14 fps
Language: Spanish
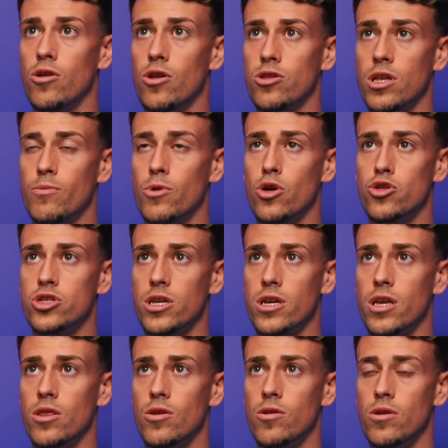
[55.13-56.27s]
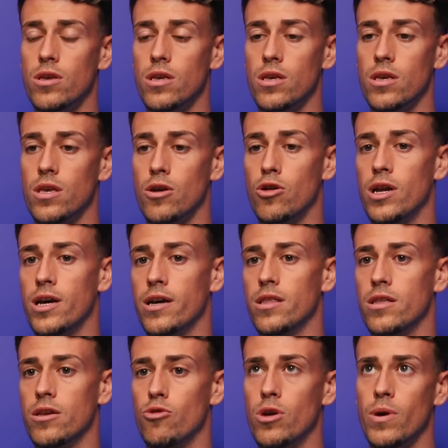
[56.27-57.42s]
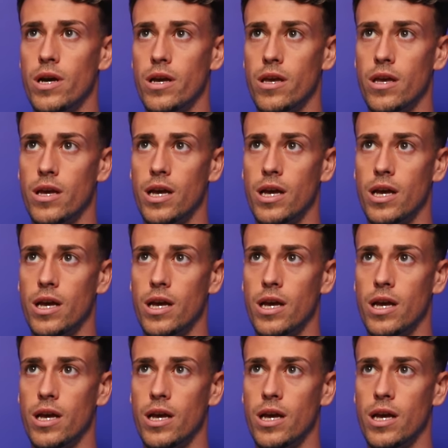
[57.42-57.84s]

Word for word: lo, estamos consiguiendo y con la gente nueva que,